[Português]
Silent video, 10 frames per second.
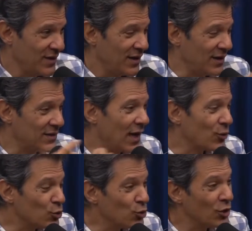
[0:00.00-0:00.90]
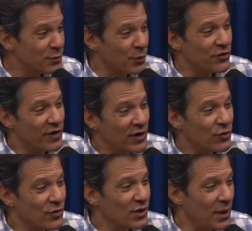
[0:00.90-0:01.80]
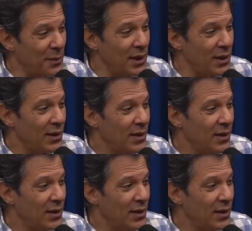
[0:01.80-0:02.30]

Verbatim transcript: Entraram com dois processos contra mim,